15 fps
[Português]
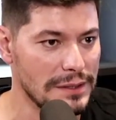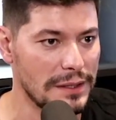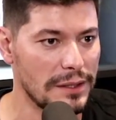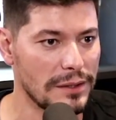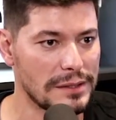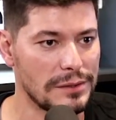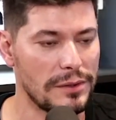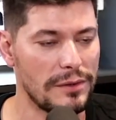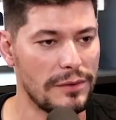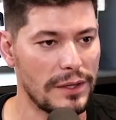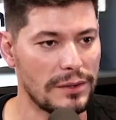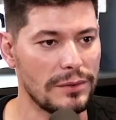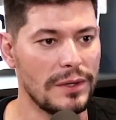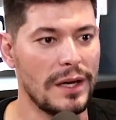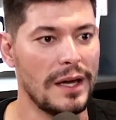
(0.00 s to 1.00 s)
Então, assim, o
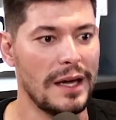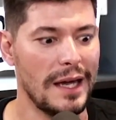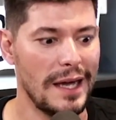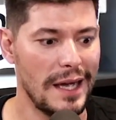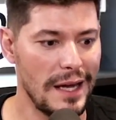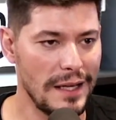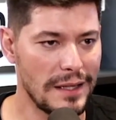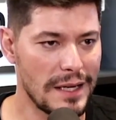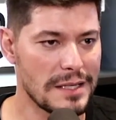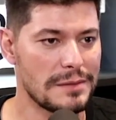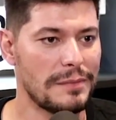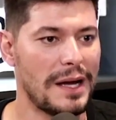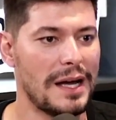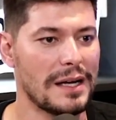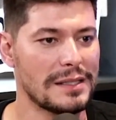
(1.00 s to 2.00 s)
evento entre as
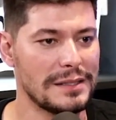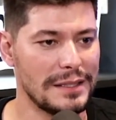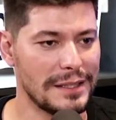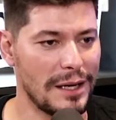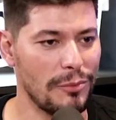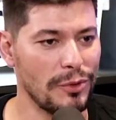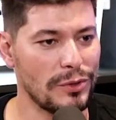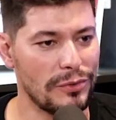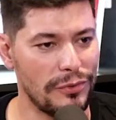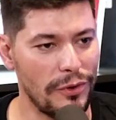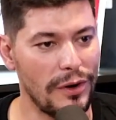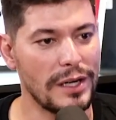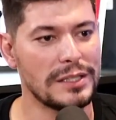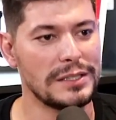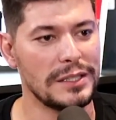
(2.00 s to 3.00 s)
marcas ele está muito
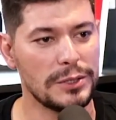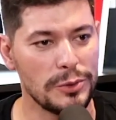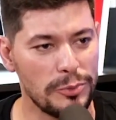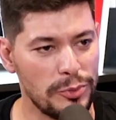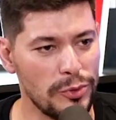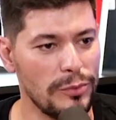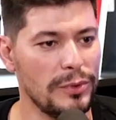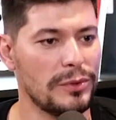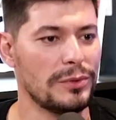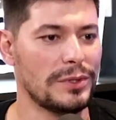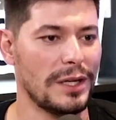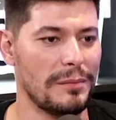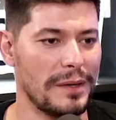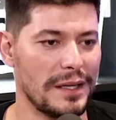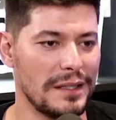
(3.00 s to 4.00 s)
forte, entre o público
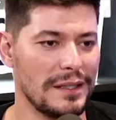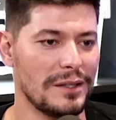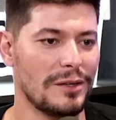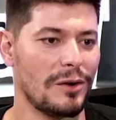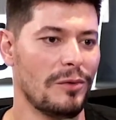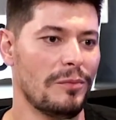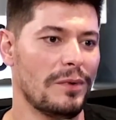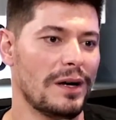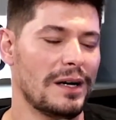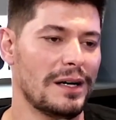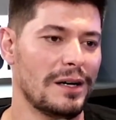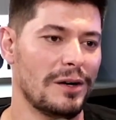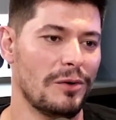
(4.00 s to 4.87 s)
também uma,